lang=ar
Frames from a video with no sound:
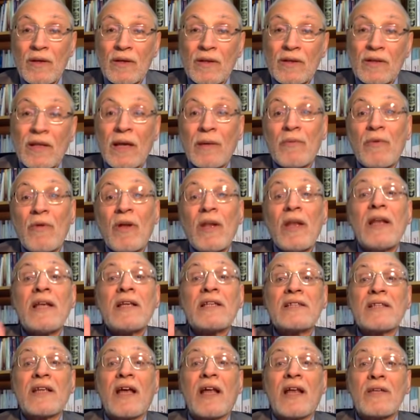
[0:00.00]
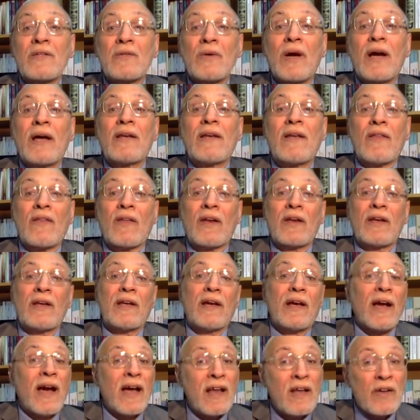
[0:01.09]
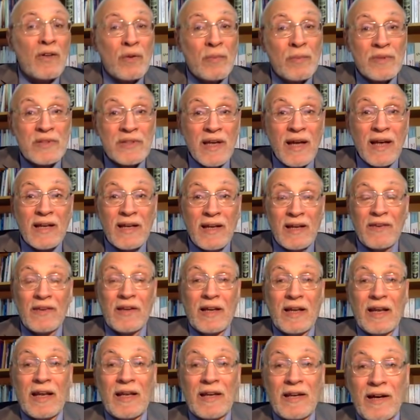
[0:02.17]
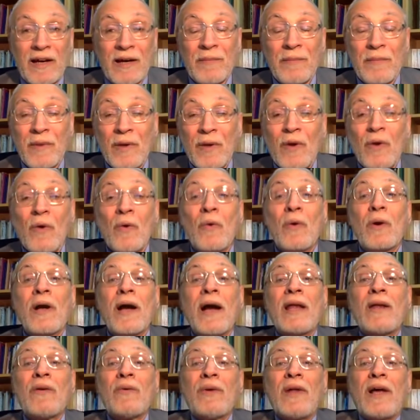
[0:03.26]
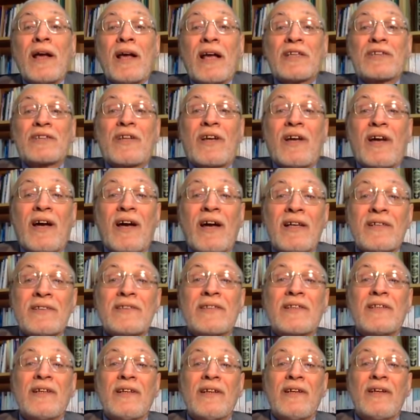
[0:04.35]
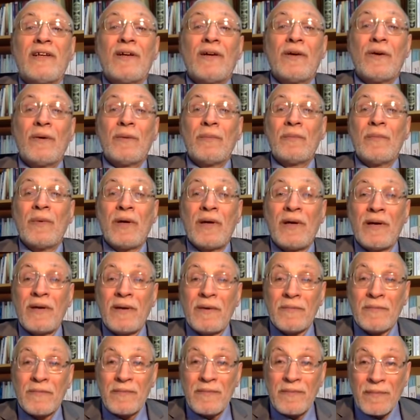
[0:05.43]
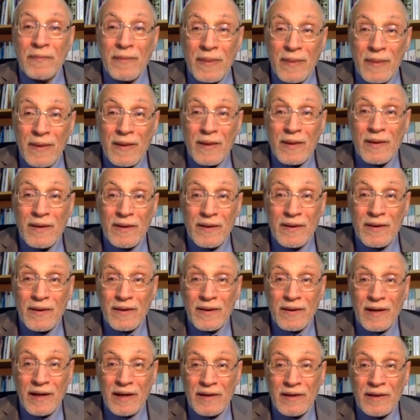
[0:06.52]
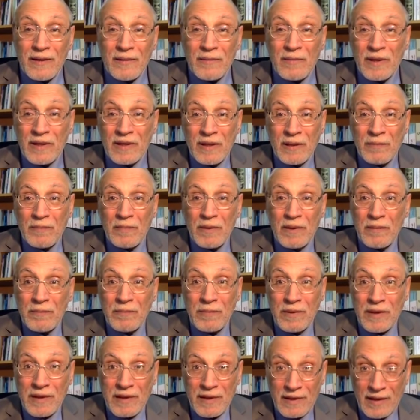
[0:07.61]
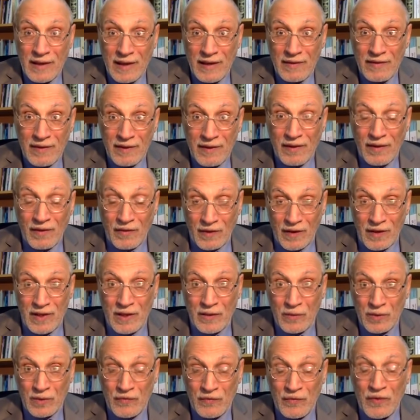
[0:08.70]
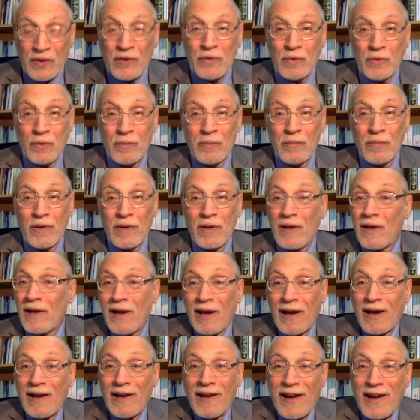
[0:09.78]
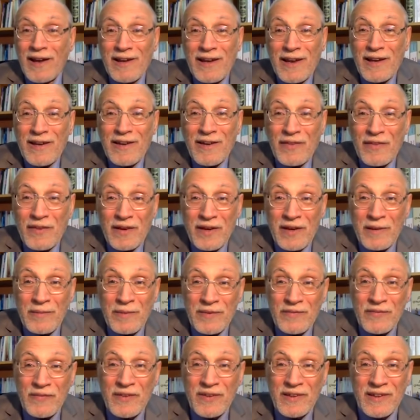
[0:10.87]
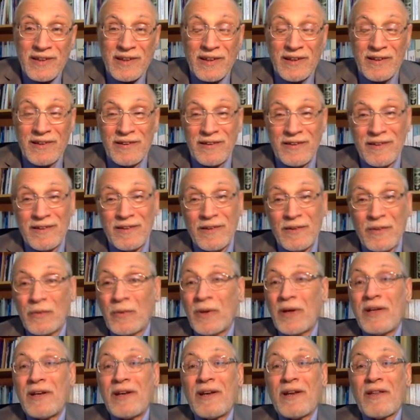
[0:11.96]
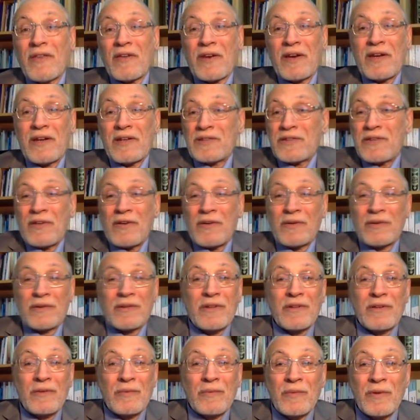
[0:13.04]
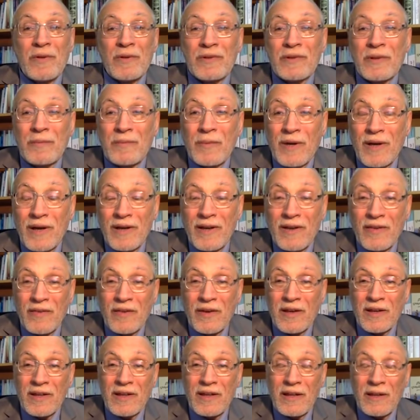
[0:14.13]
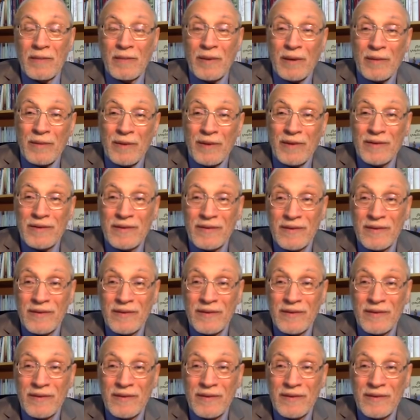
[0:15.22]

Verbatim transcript: طيب ذول اللي استخرجوا هاي النظرية كان عندهم مصالح ذيك الأيام وكان هناك أشخاص هم يعني مهتمين بهذه النظرية وتفيدهم الآن هاي النظرية ما تفيدنا وين النظرية شلون يمكن نطبقها نظرية الإمامة